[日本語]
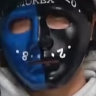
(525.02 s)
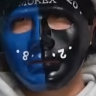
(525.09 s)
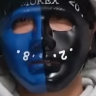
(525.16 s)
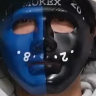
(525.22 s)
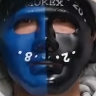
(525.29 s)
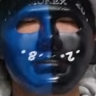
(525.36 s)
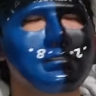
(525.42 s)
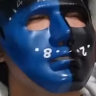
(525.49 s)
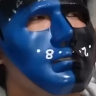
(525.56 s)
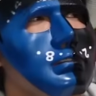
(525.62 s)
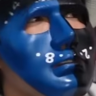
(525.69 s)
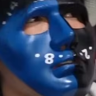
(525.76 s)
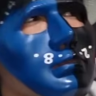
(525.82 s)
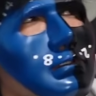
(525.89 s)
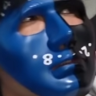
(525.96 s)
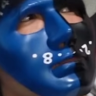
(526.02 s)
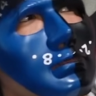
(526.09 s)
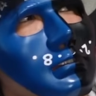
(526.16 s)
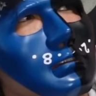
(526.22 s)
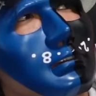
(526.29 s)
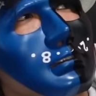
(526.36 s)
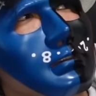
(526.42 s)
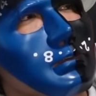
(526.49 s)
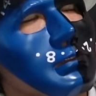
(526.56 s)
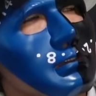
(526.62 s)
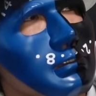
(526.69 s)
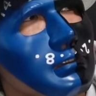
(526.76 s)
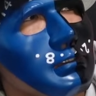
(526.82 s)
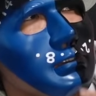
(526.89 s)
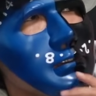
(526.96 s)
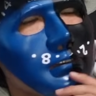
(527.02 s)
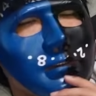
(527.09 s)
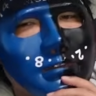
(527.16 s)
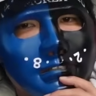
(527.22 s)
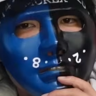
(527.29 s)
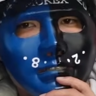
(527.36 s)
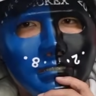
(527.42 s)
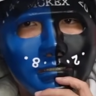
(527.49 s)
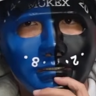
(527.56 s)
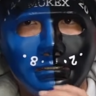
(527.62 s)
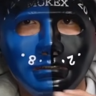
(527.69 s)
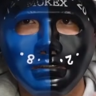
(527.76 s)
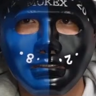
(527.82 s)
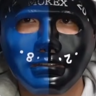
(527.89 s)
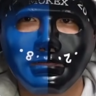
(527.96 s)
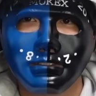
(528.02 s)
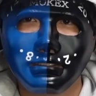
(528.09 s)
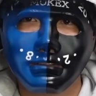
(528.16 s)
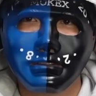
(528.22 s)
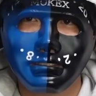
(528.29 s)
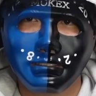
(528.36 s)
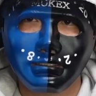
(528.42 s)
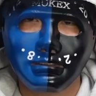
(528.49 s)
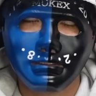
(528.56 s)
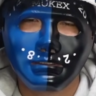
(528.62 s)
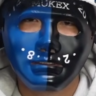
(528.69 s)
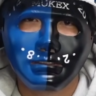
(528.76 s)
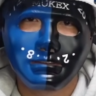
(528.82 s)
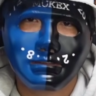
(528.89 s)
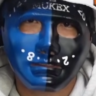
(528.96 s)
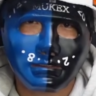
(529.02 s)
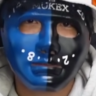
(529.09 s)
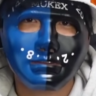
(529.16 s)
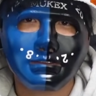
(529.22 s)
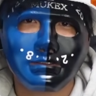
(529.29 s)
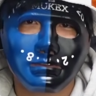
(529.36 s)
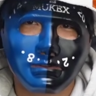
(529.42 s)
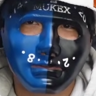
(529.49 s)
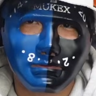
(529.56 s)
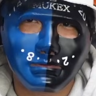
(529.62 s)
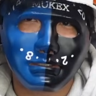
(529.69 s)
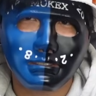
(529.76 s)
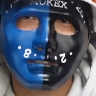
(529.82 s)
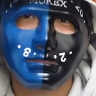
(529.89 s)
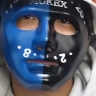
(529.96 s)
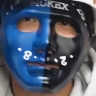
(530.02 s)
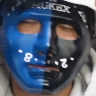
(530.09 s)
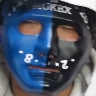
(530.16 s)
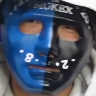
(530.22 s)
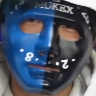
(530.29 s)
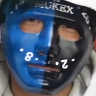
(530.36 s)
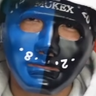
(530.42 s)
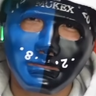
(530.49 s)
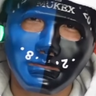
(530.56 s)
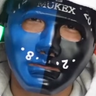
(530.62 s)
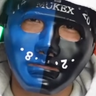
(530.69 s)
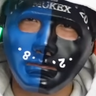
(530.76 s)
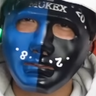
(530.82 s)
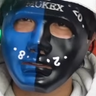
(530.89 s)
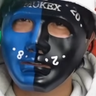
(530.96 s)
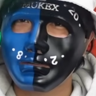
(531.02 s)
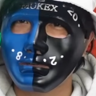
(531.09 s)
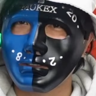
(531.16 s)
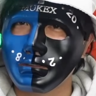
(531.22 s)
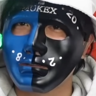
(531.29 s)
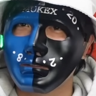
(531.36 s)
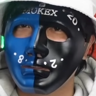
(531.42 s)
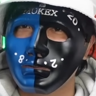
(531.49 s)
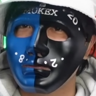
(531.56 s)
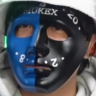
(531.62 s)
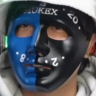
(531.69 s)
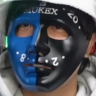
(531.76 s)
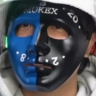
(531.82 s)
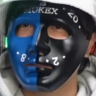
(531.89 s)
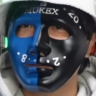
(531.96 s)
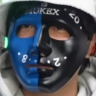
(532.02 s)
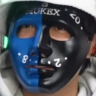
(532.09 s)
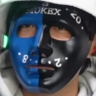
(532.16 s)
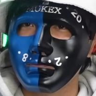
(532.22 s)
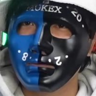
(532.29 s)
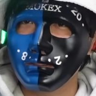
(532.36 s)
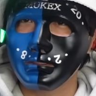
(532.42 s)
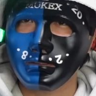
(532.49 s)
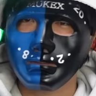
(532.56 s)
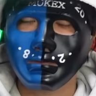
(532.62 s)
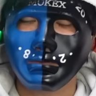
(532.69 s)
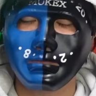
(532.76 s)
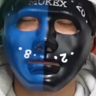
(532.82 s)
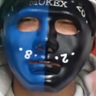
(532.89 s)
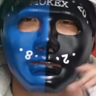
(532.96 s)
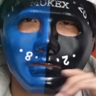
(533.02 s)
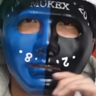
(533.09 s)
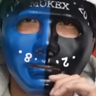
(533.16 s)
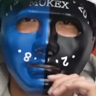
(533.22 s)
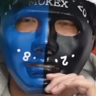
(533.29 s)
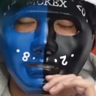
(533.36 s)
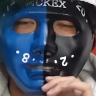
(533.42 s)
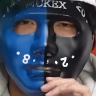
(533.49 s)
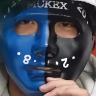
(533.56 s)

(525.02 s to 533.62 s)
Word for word: う言ってください。今ね、めちゃくちゃ出てますからね、ぜひ皆さん、昨日のライブ、こう見てください。ちょっと外、あの、上出しときますんで、